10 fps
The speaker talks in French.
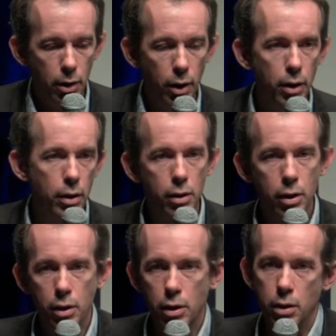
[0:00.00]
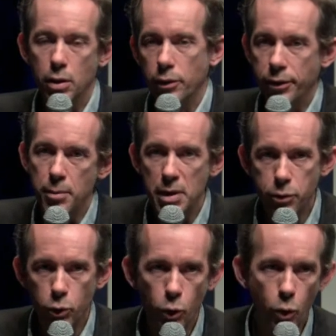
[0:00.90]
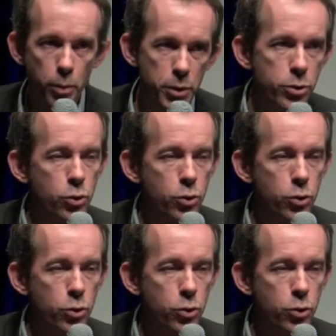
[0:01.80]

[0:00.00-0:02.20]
5000 photocopies,